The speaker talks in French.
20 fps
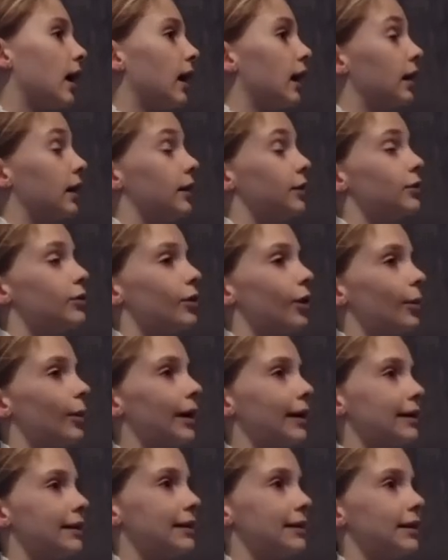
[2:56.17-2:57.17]
Elle est nulle en
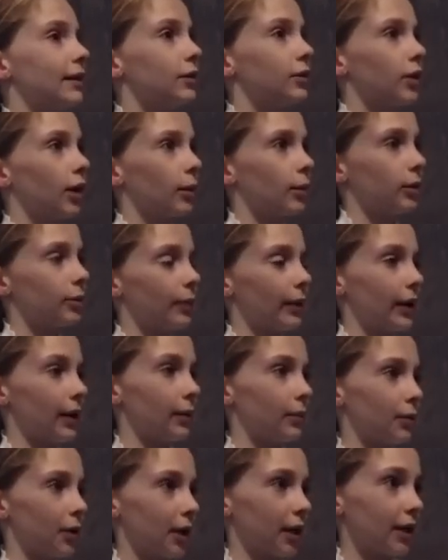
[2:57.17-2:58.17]
maths et si elle ne ramène pas
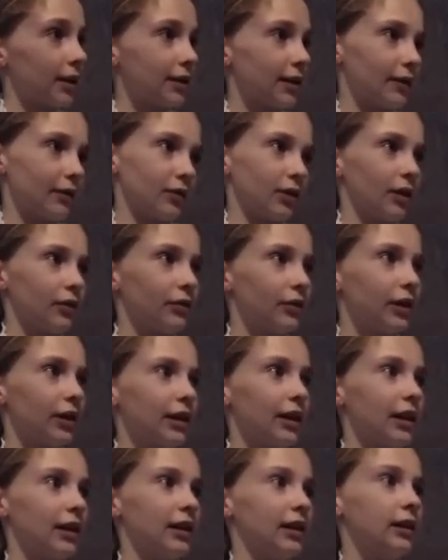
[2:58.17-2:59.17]
la moyenne avant la fin de
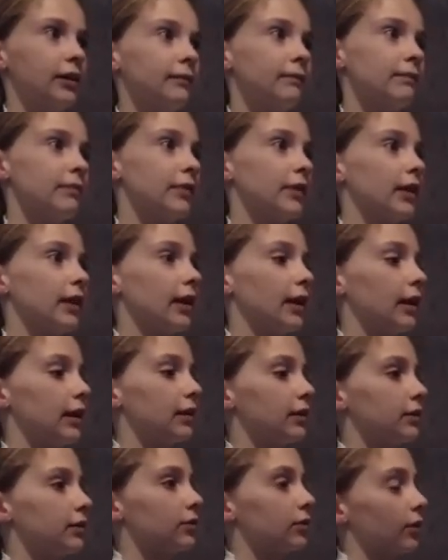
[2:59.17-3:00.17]
l'année,
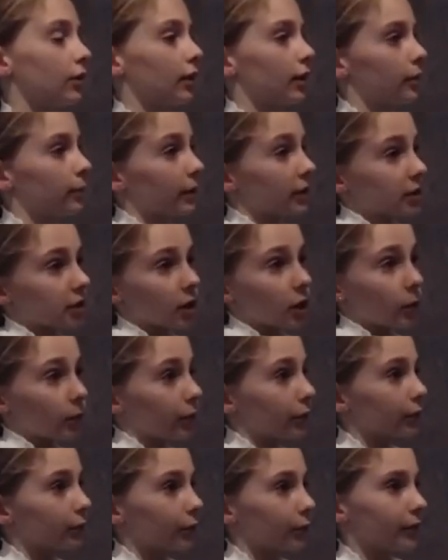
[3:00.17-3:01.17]
elle, elle partira en
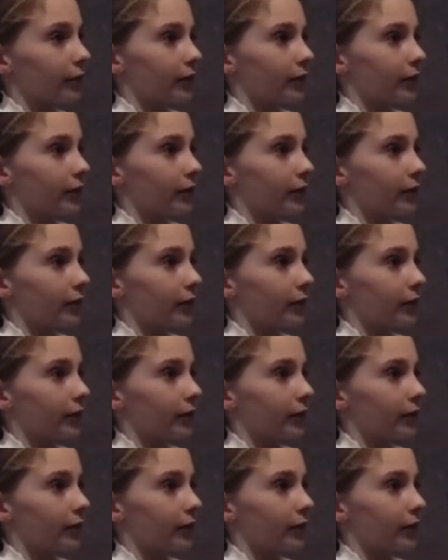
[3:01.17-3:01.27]
pension en